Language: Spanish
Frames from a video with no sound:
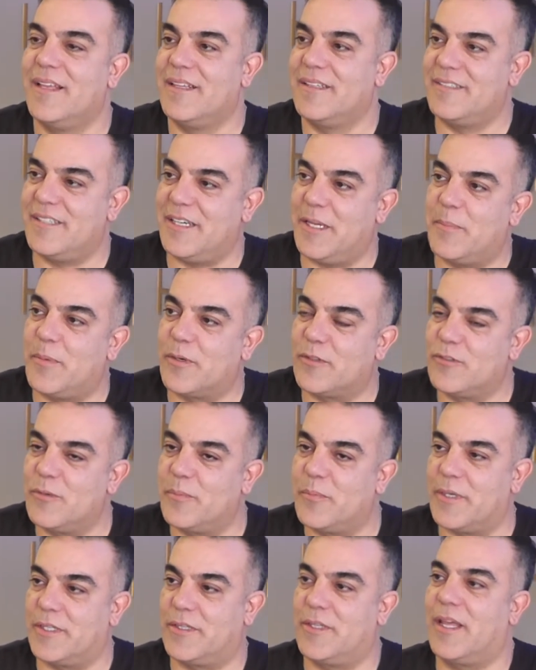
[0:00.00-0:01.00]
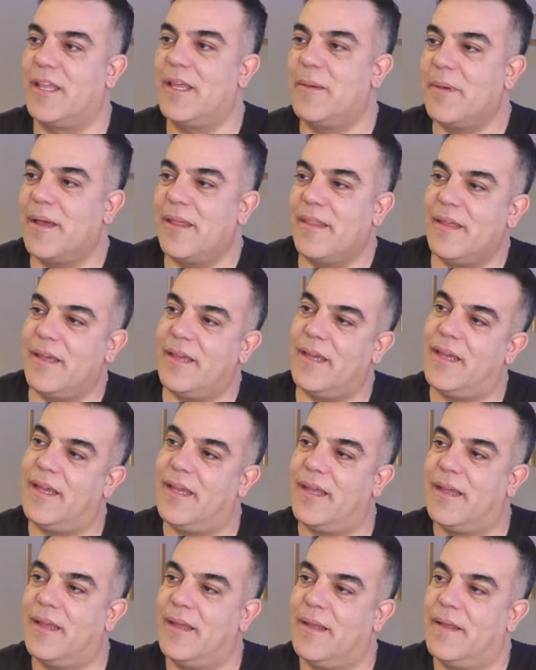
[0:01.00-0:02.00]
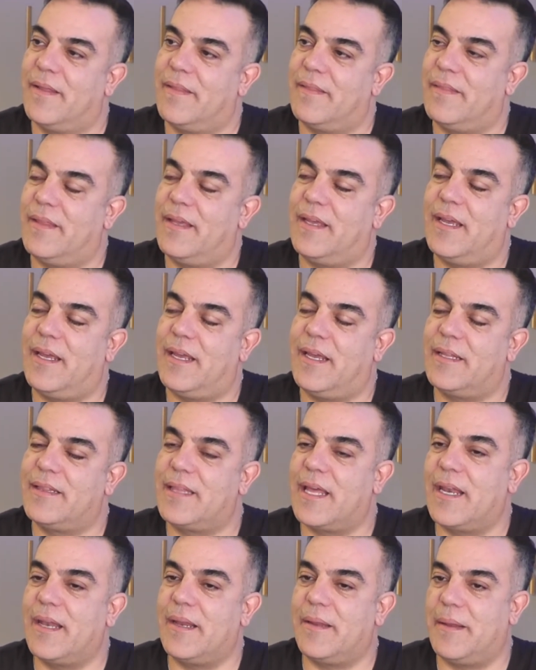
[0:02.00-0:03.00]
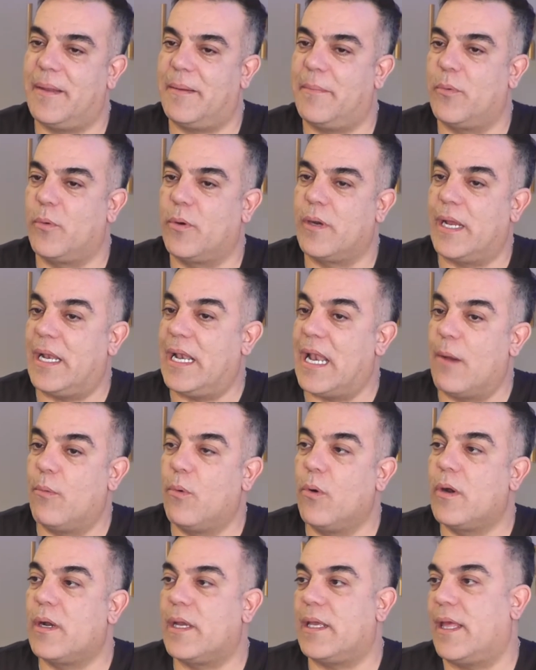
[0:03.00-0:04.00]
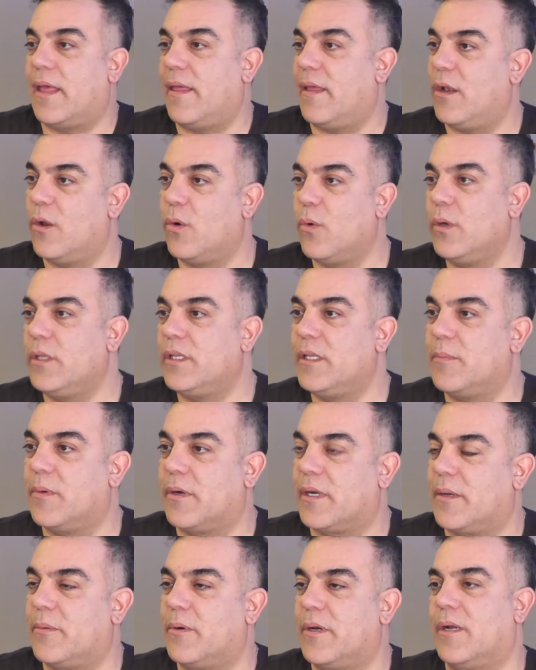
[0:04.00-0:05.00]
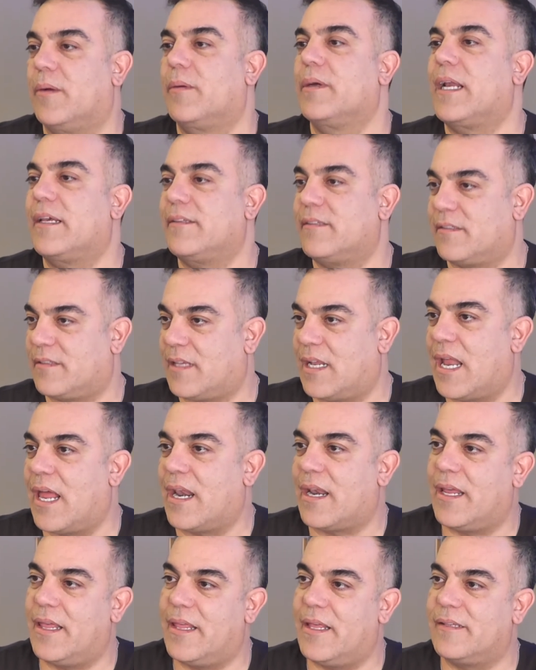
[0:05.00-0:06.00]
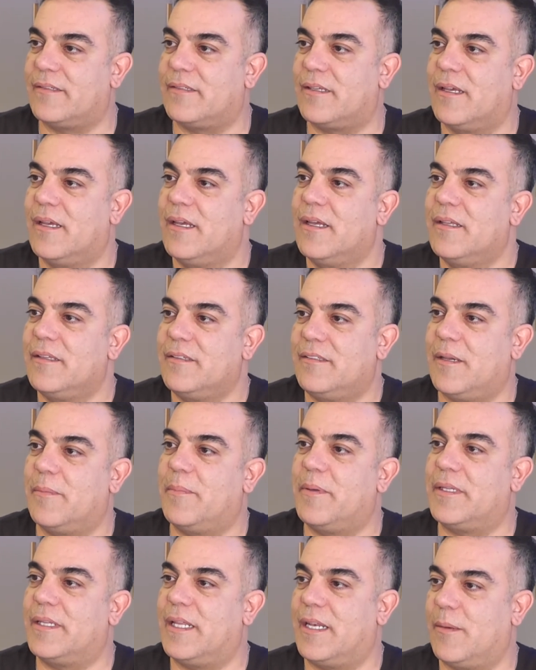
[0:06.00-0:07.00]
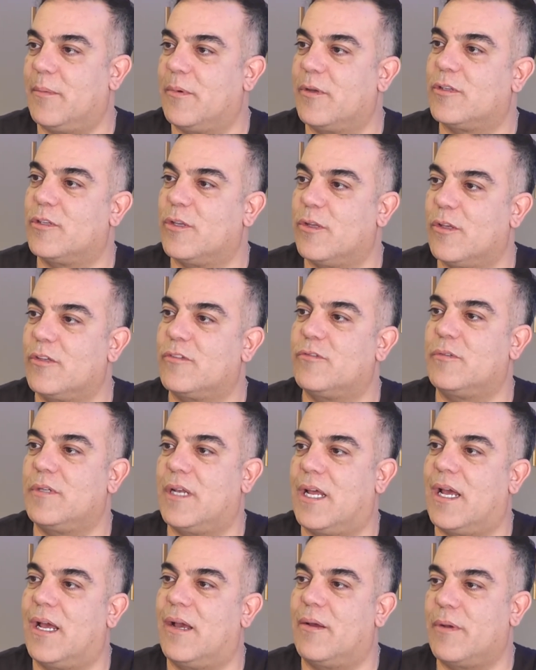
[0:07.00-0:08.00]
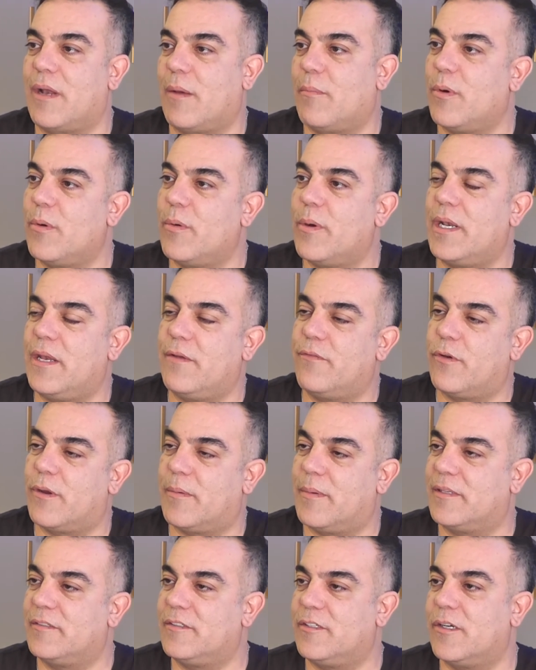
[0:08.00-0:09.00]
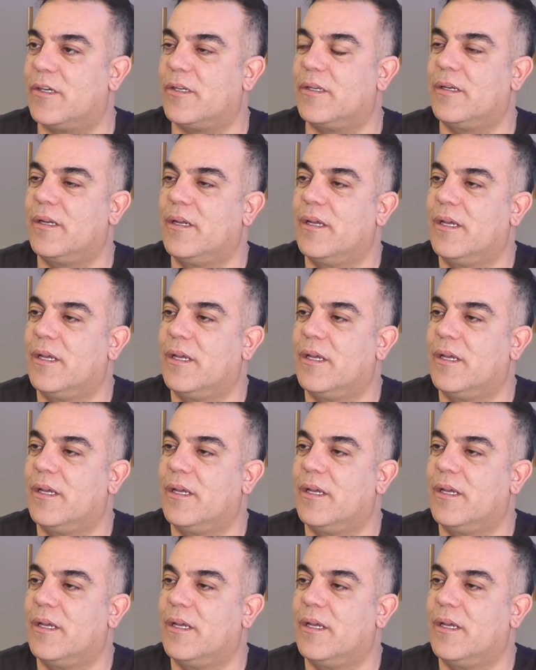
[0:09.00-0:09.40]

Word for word: Sí, por supuesto. Además de, estar eh, en la búsqueda de lo último, que bueno, gracias a las redes siempre tenemos todos una, muy buena información,